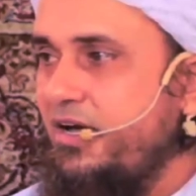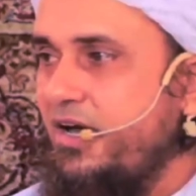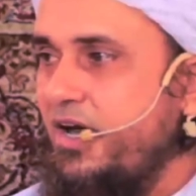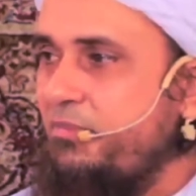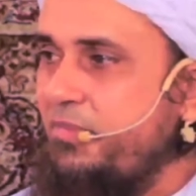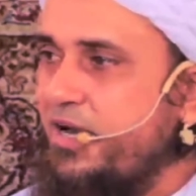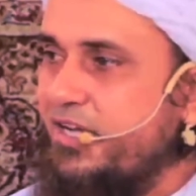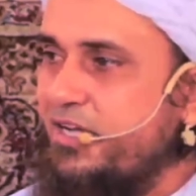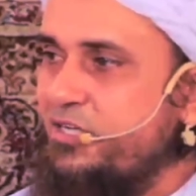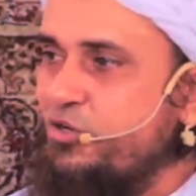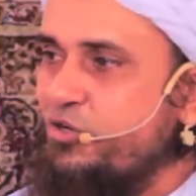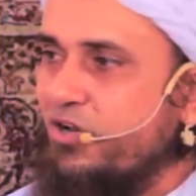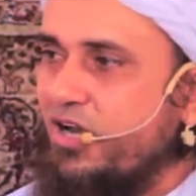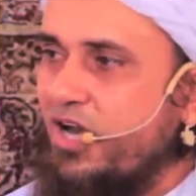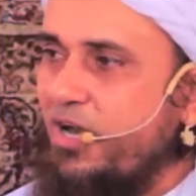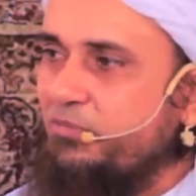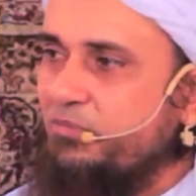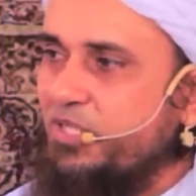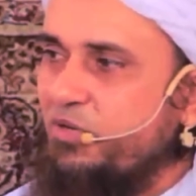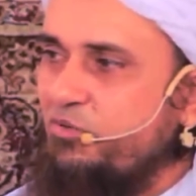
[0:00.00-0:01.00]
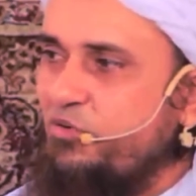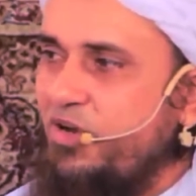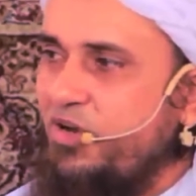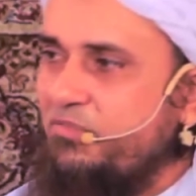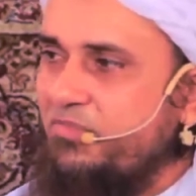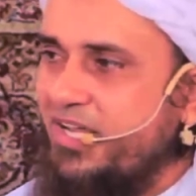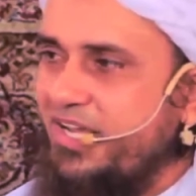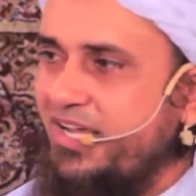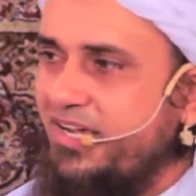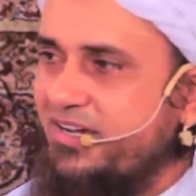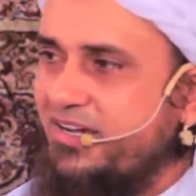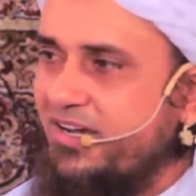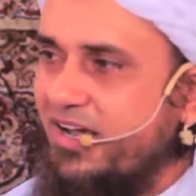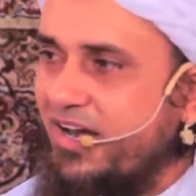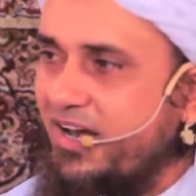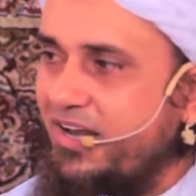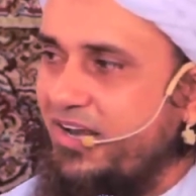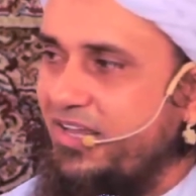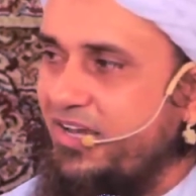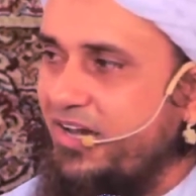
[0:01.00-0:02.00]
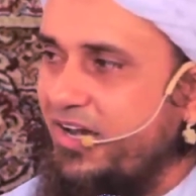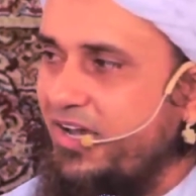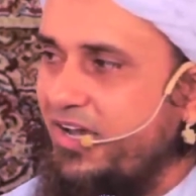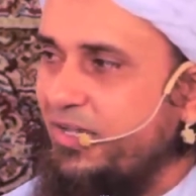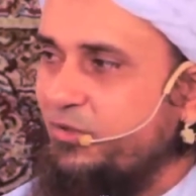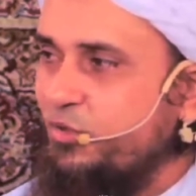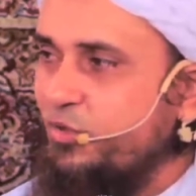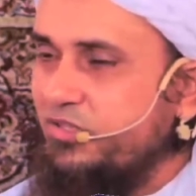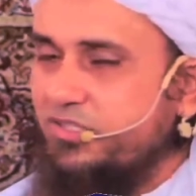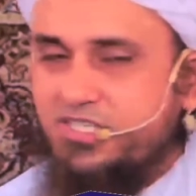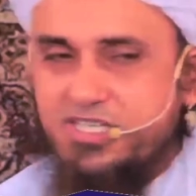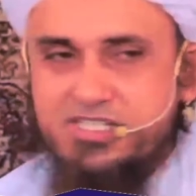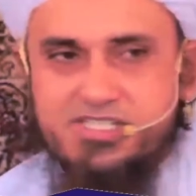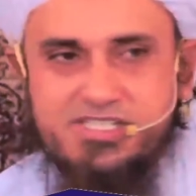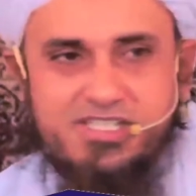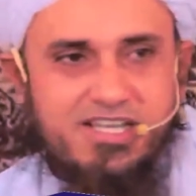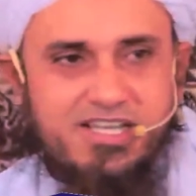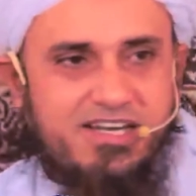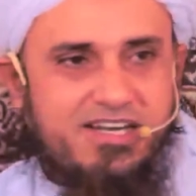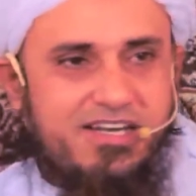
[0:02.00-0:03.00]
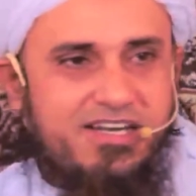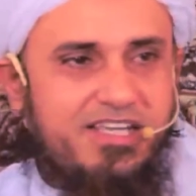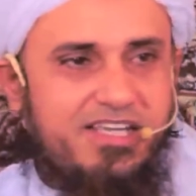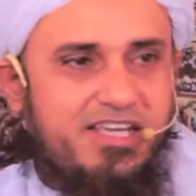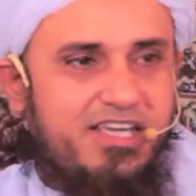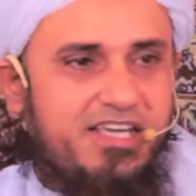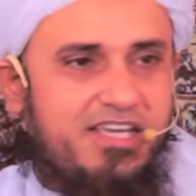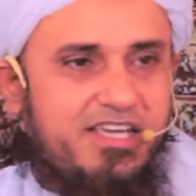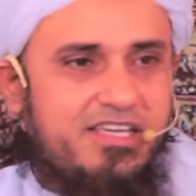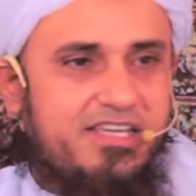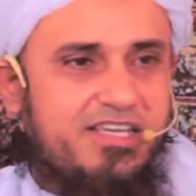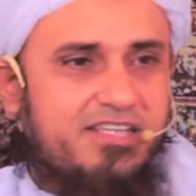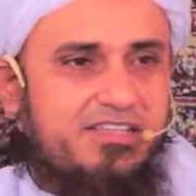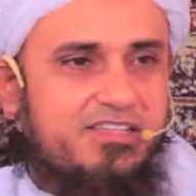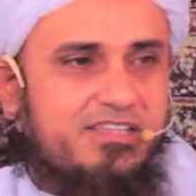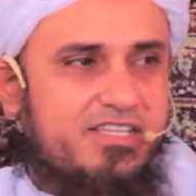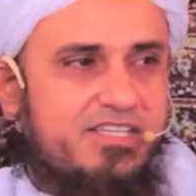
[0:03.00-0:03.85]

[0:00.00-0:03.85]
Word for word: हमारा जो काम था वो हमने कर लिया है तो तसल्ली ये